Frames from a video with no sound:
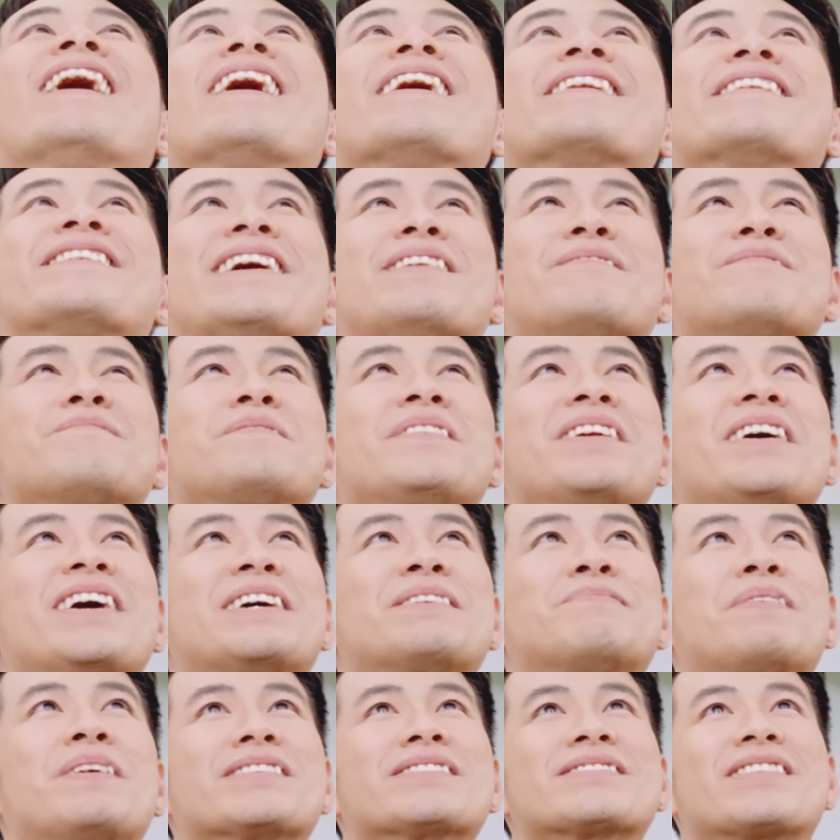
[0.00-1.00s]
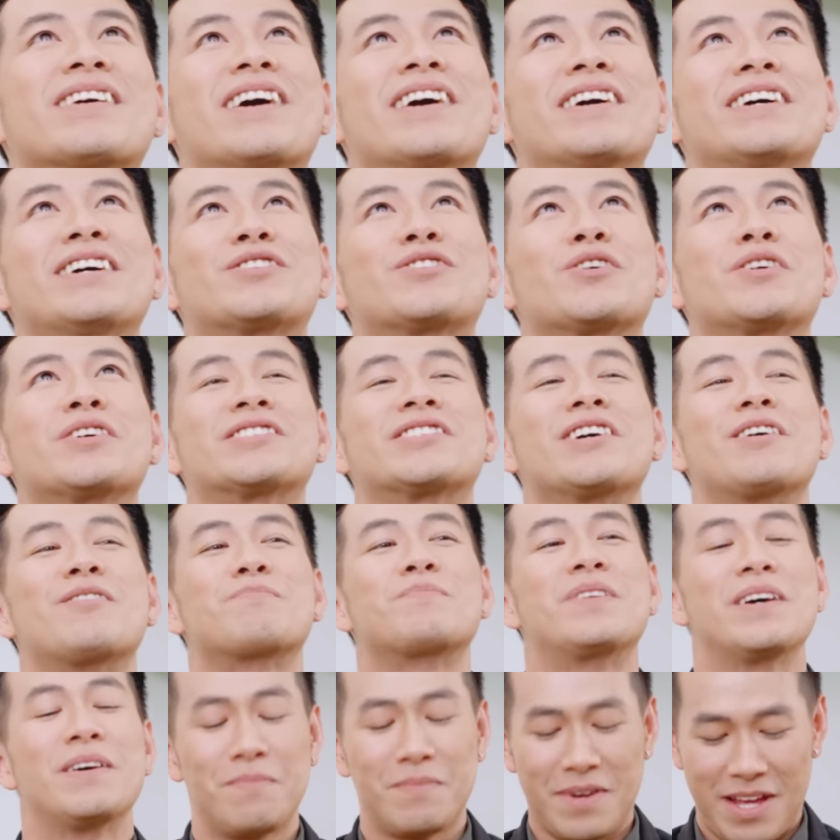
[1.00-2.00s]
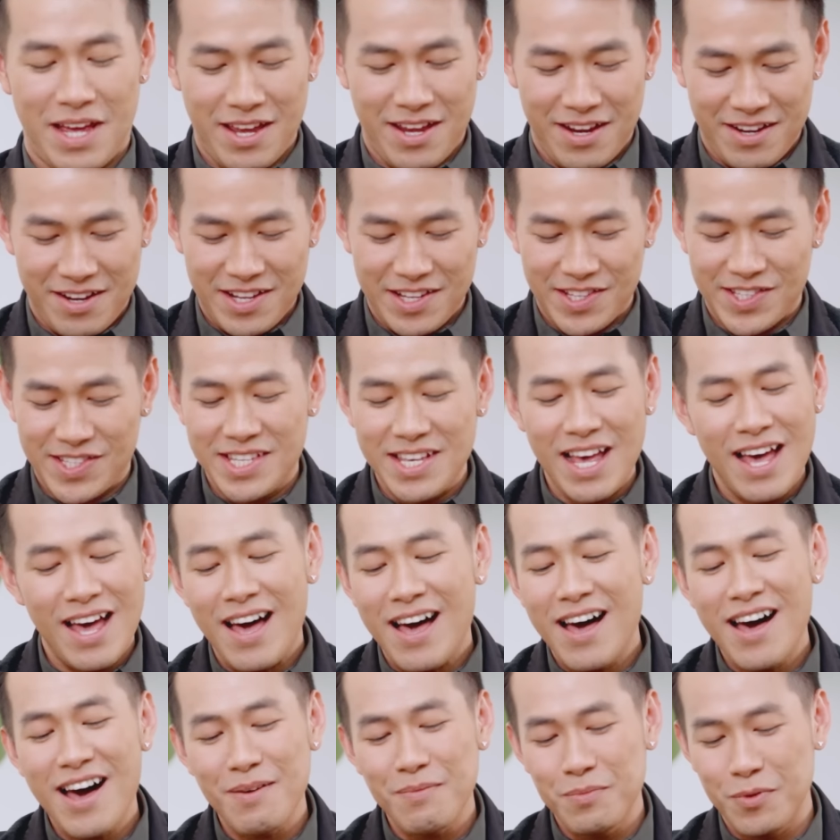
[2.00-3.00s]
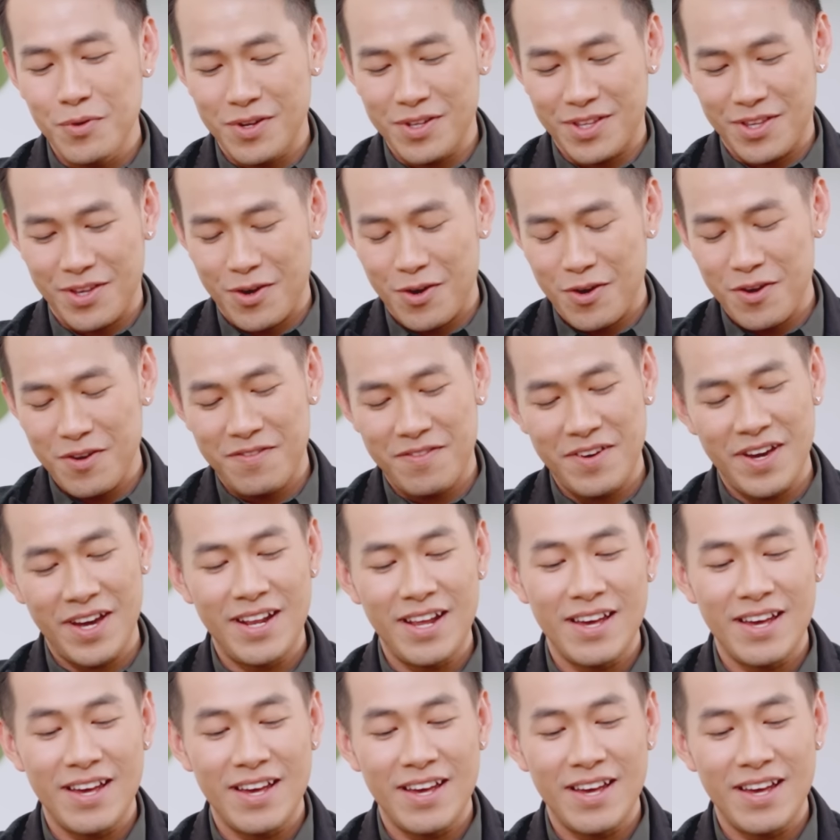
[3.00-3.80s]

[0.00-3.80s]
Nắm lấy bàn tay tôi trong đêm này để giá buốt thôi về